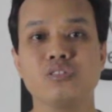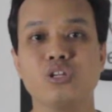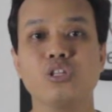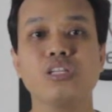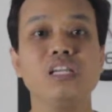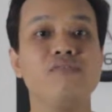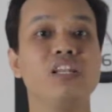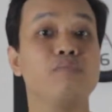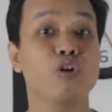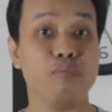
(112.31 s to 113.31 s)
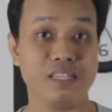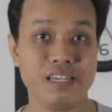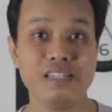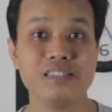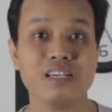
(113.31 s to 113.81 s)
Contohnya di film
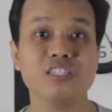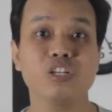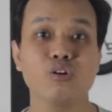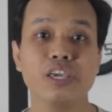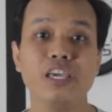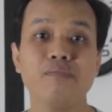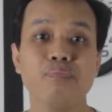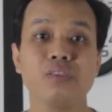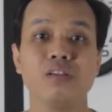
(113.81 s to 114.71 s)
Comic Age Casino King,